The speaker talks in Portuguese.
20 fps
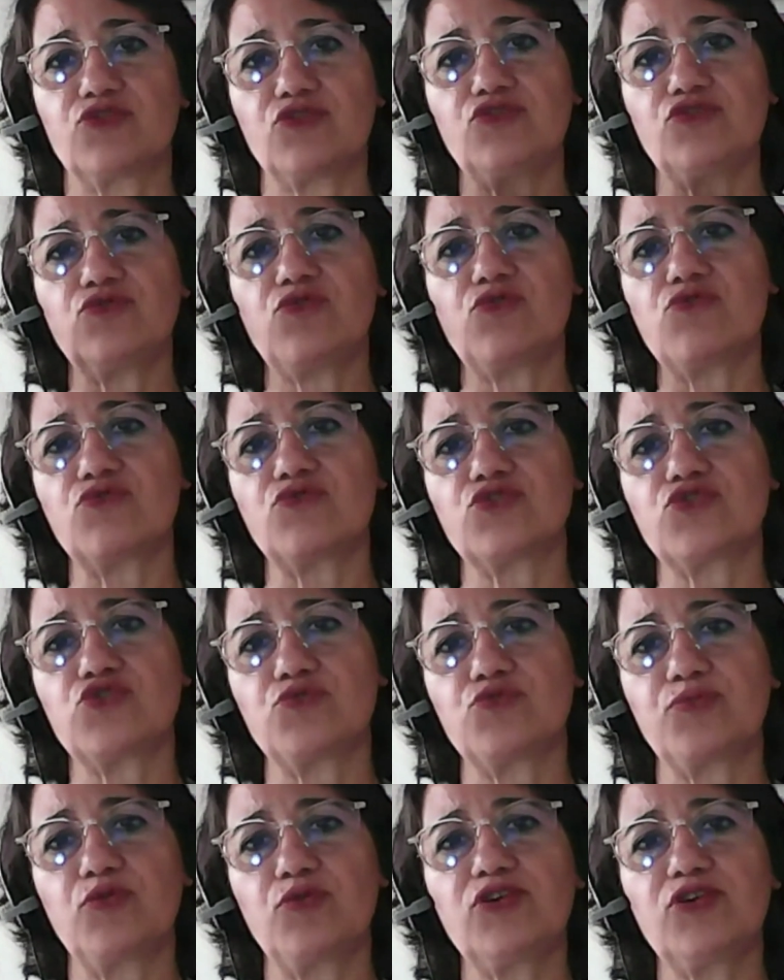Todo
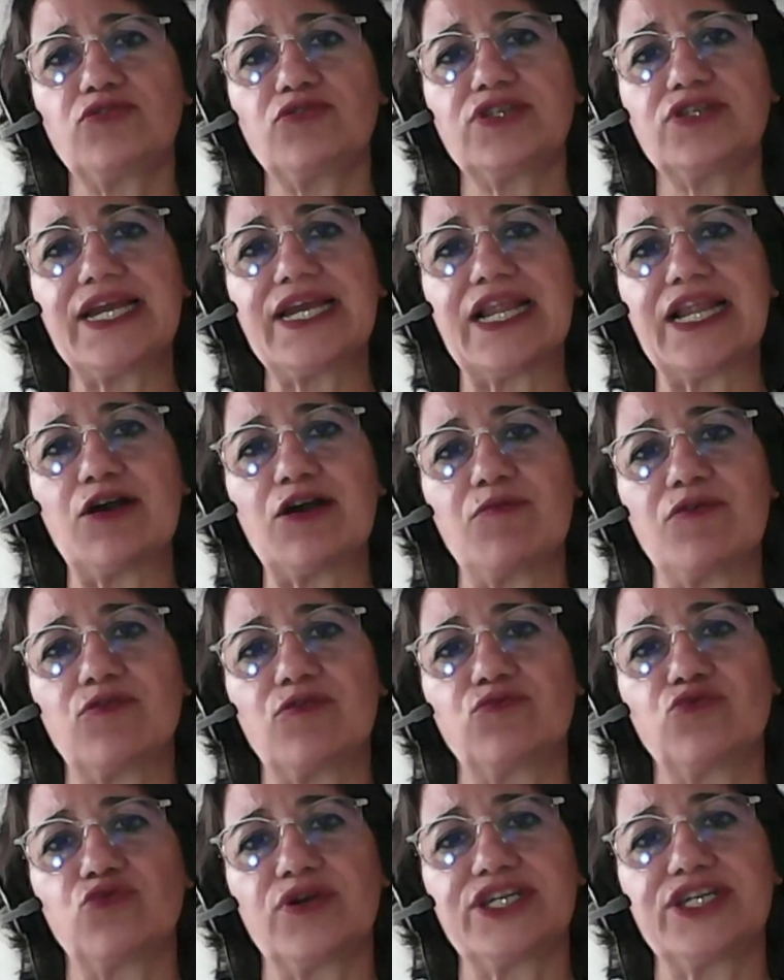concurso público tem lá
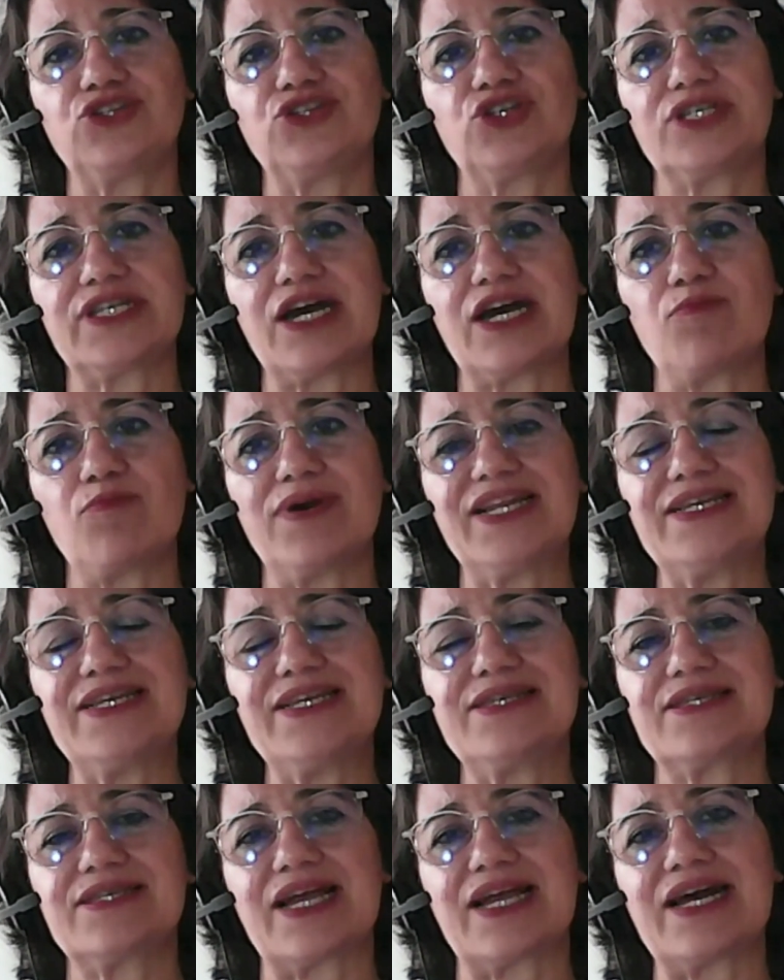no edital uma
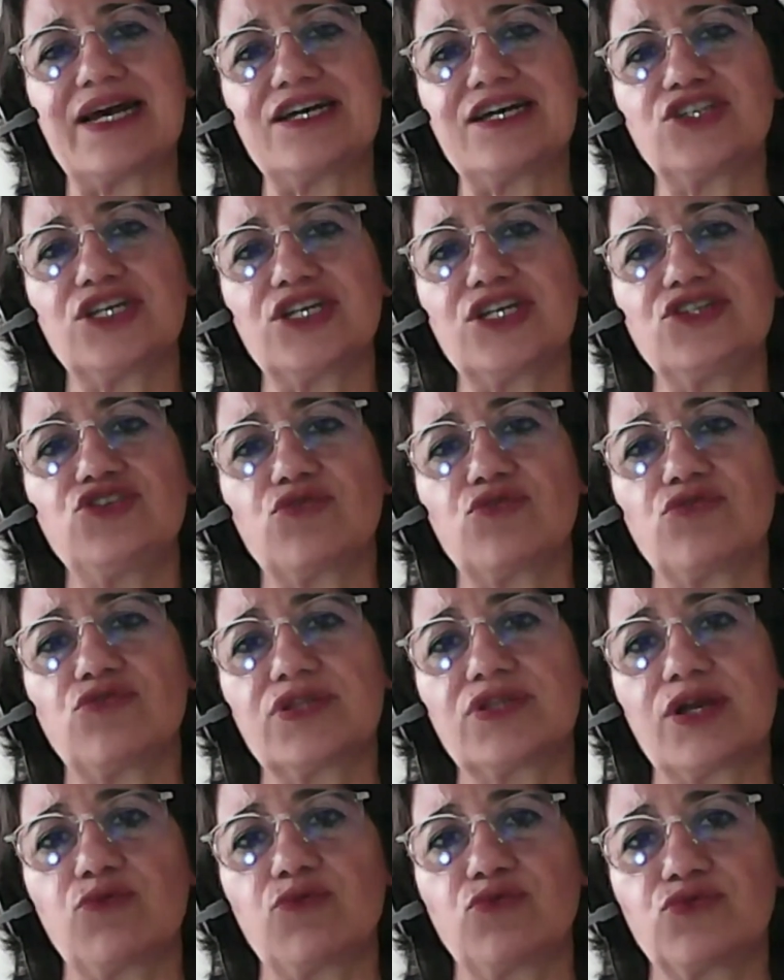listagem de
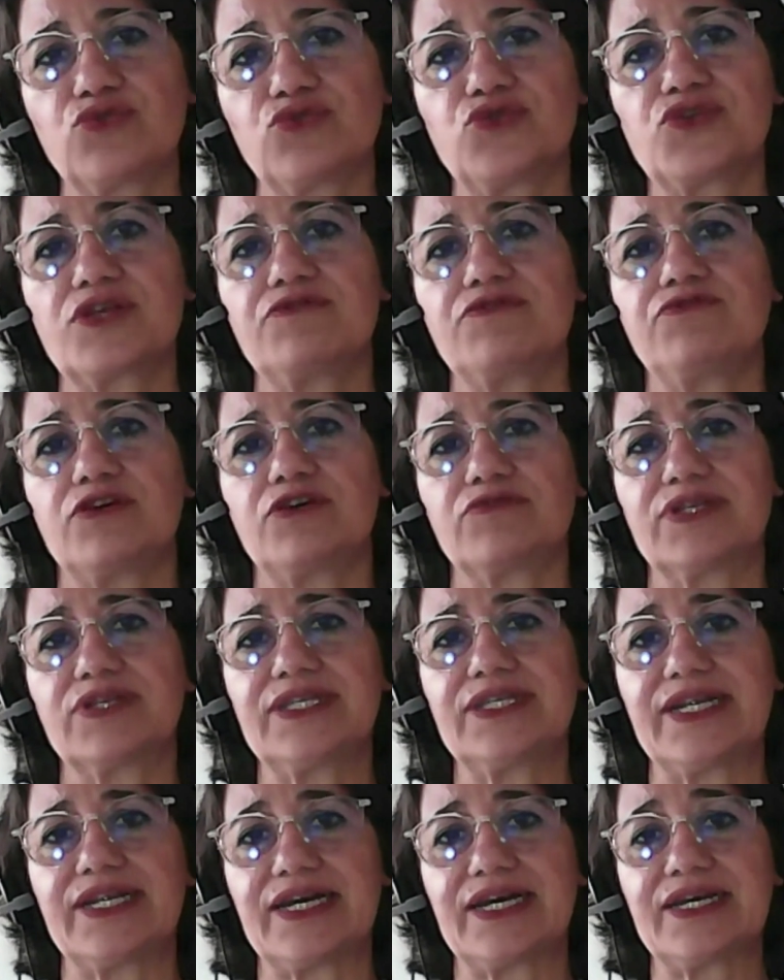conteúdos que vão
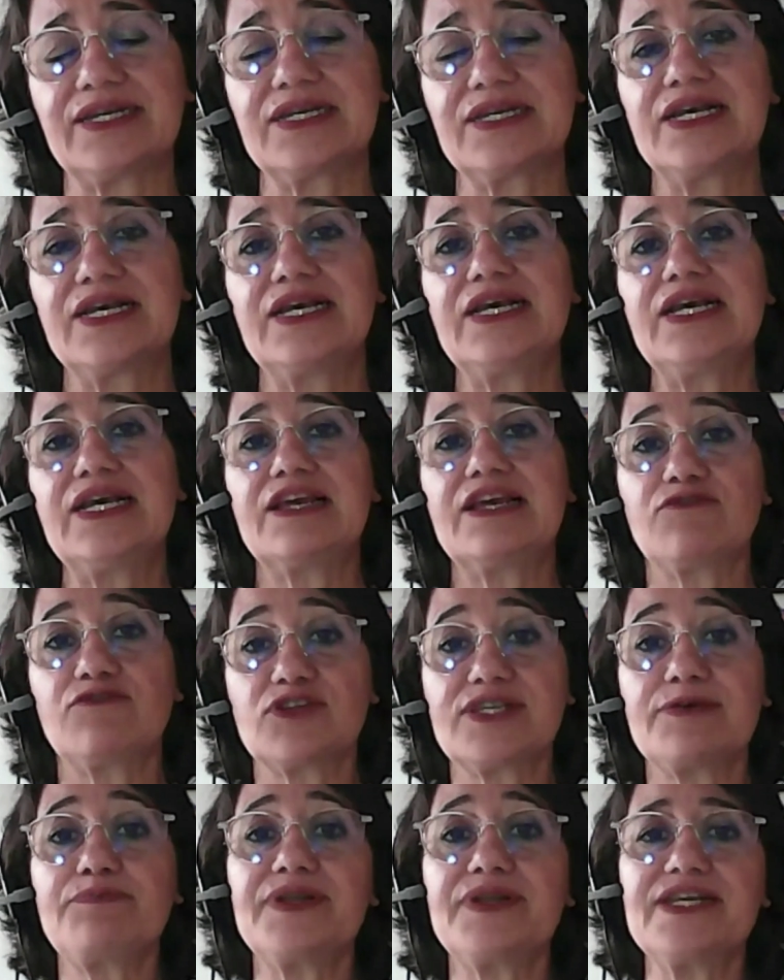entrar e
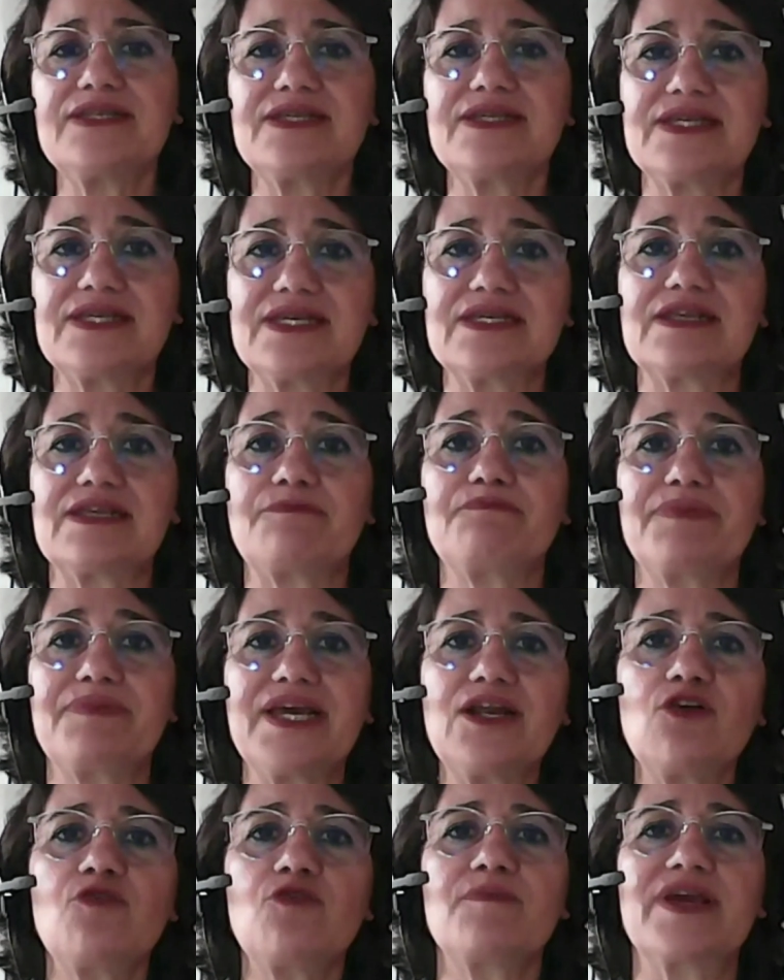você precisa
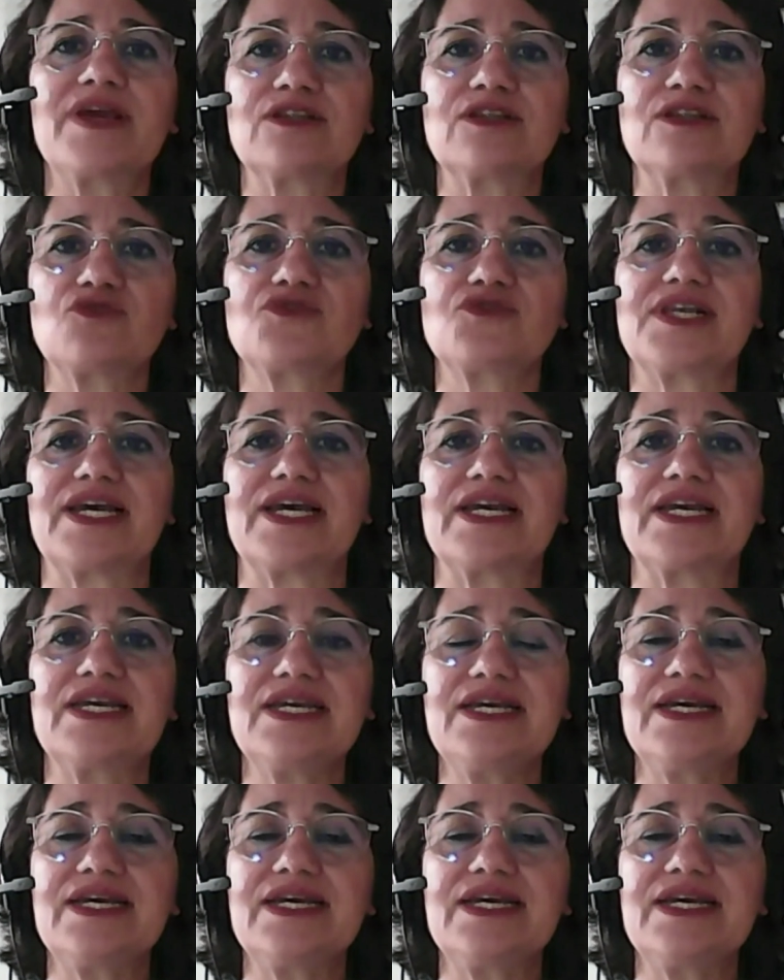pelo menos aí